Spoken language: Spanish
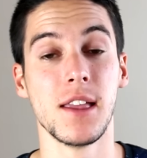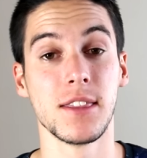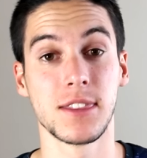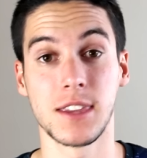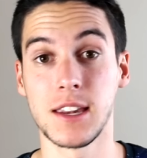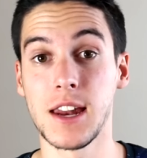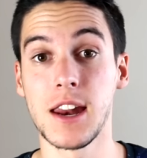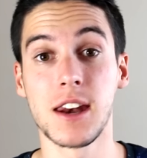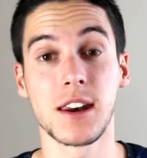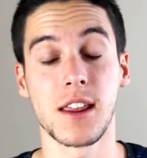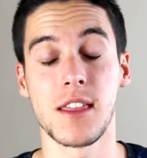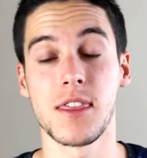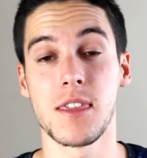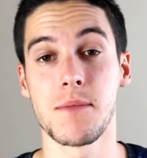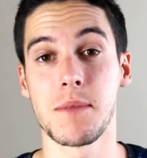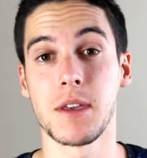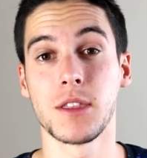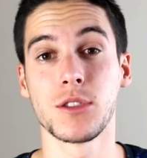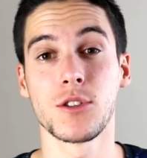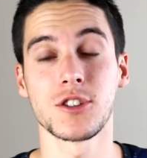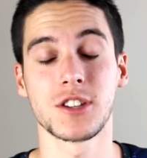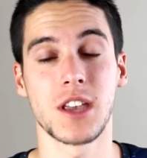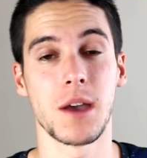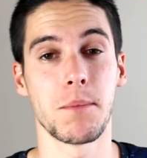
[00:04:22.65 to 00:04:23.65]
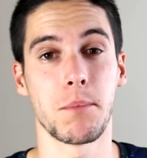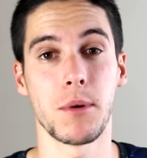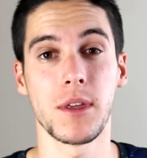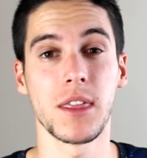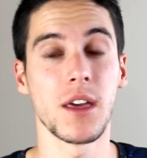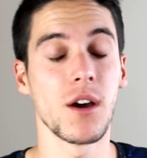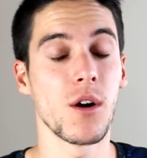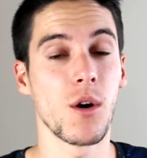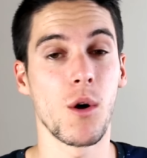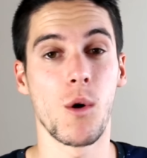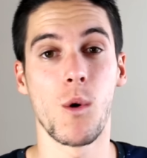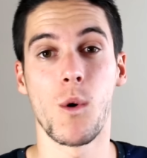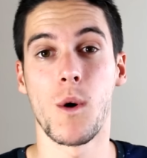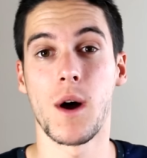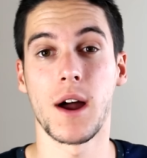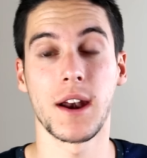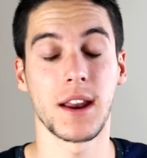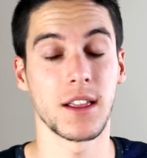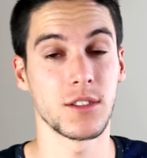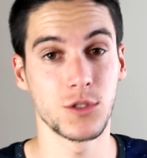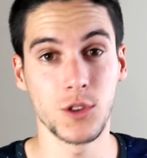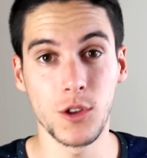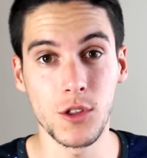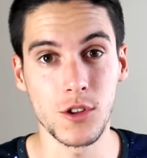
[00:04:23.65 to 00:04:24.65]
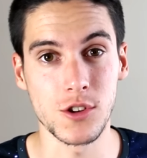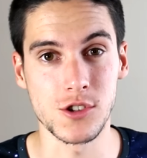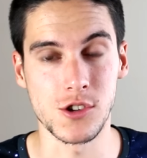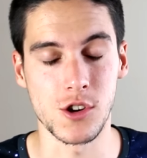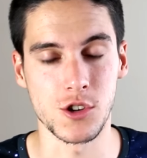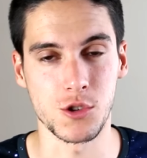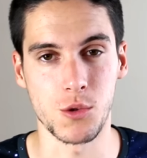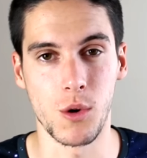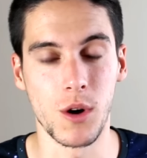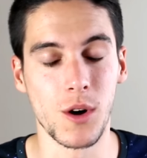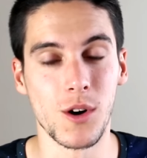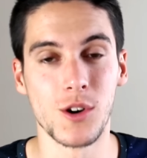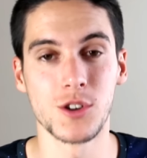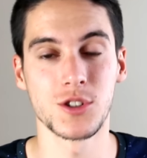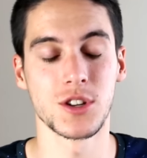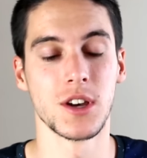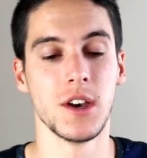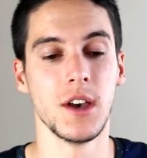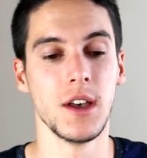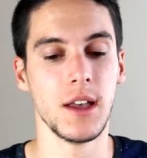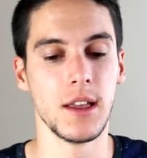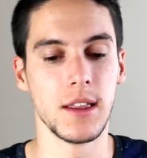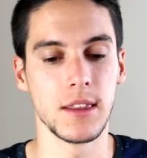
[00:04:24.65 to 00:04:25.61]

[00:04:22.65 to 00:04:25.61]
Tienen rendimientos que pueden jugar a todos los juegos